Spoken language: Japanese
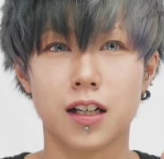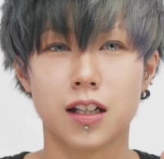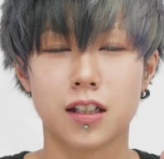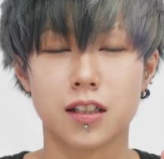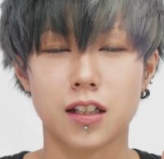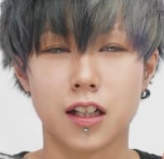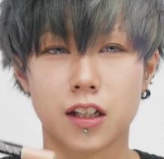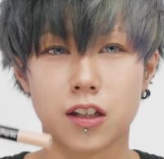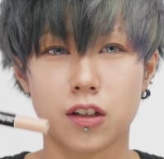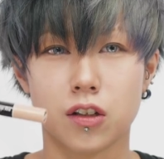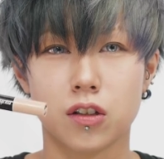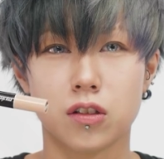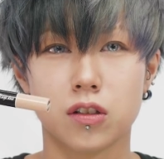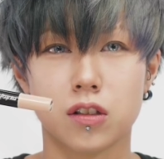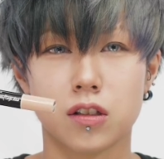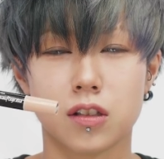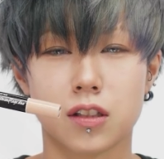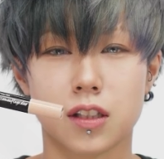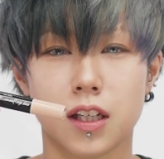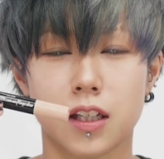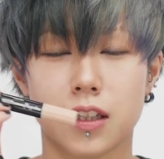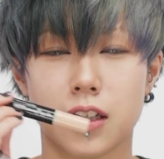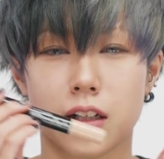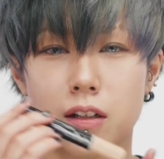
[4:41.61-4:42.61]
先ほど
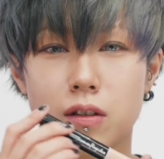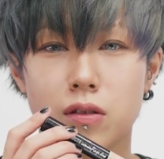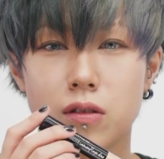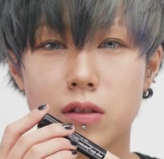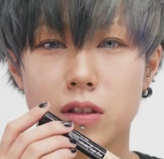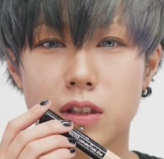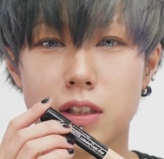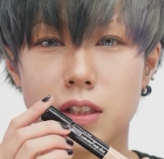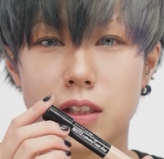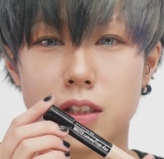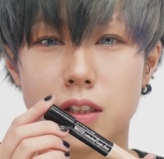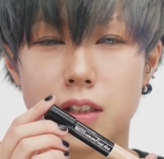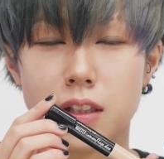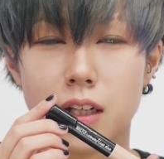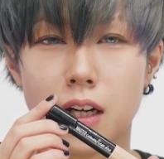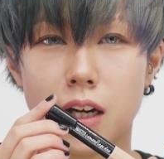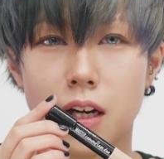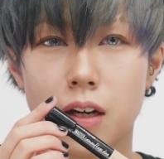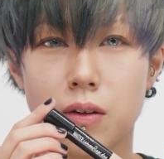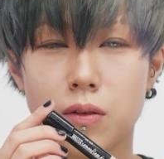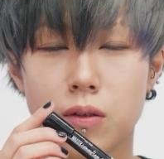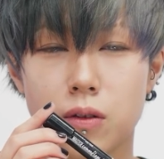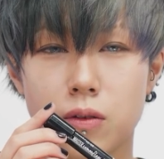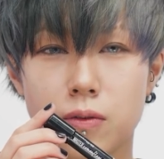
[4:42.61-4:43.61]
つけた
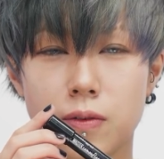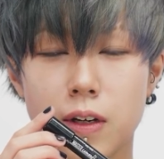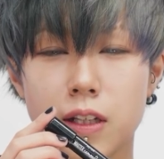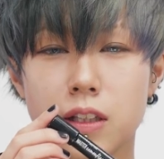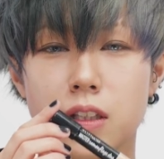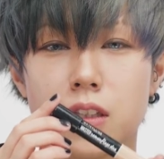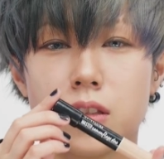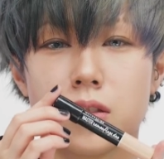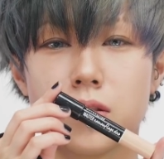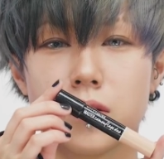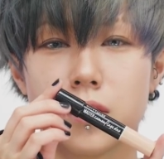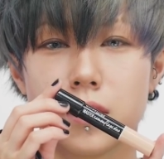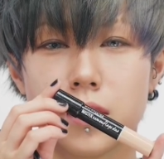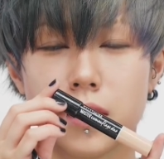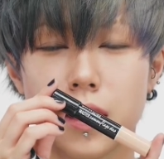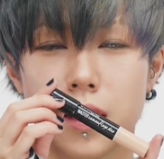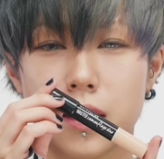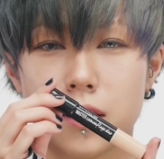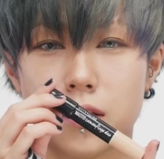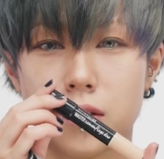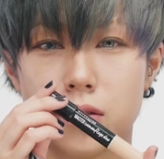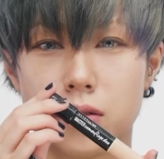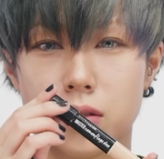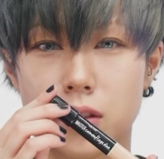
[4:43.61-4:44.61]
コンシーラーをファンデーションした後